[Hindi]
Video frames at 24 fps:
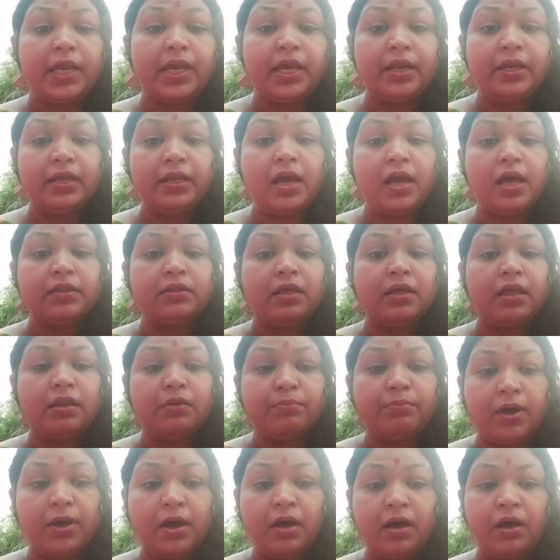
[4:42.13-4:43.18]
भेड़िया
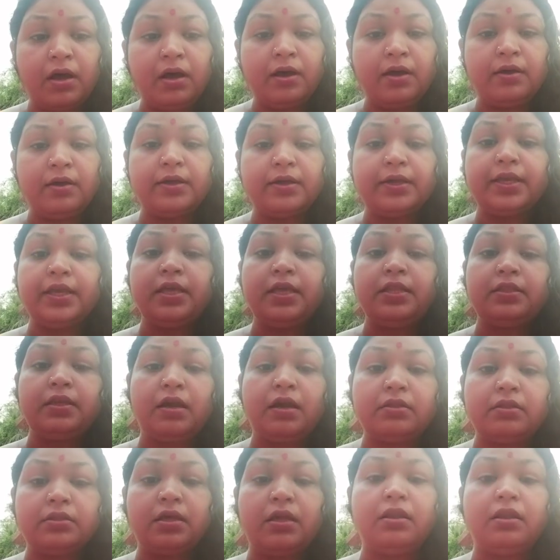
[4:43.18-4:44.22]
दल भ
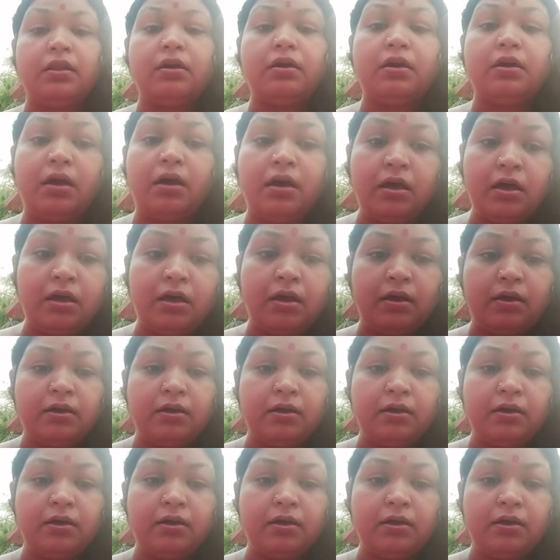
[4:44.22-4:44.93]
गीदड़ दल ग